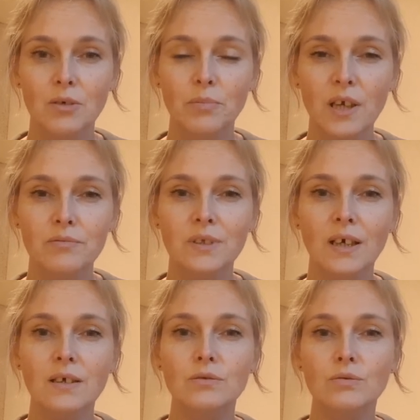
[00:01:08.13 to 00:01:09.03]

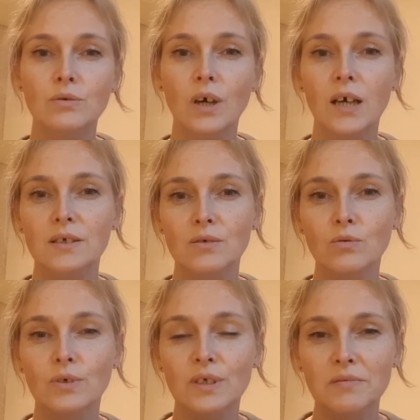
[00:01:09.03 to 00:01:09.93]
Prawda, która
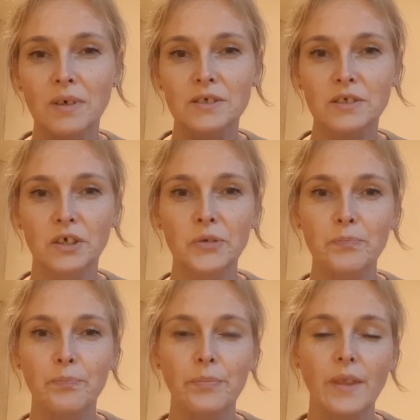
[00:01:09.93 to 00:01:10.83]
ukrywa się
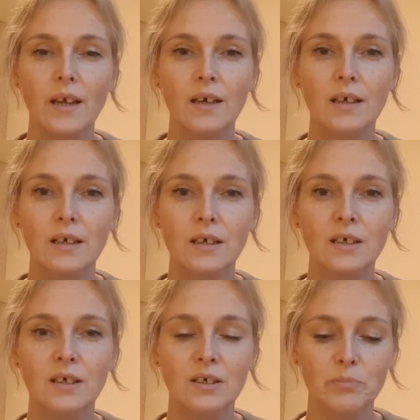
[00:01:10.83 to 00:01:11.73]

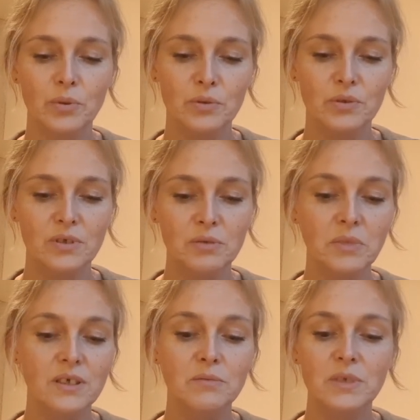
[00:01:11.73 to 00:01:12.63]
e, pod
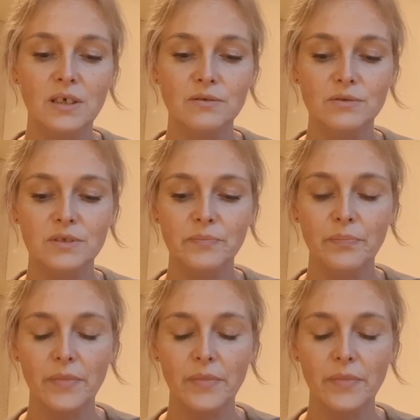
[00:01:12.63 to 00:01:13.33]
imieniem Jezus.